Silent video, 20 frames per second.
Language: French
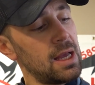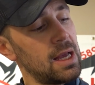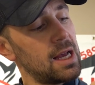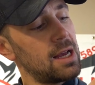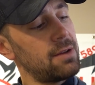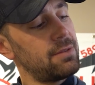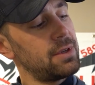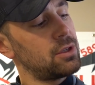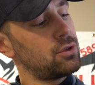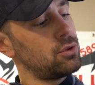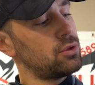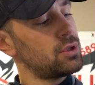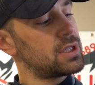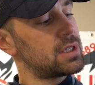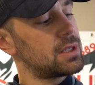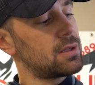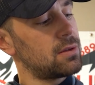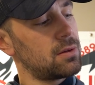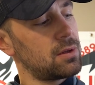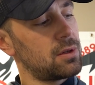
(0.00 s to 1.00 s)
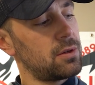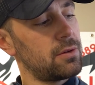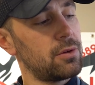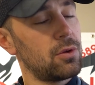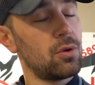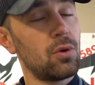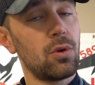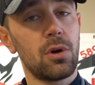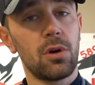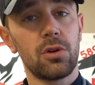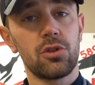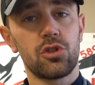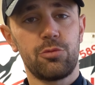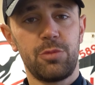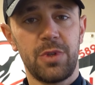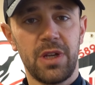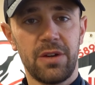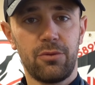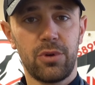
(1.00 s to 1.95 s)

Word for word: avec une sangle orange bien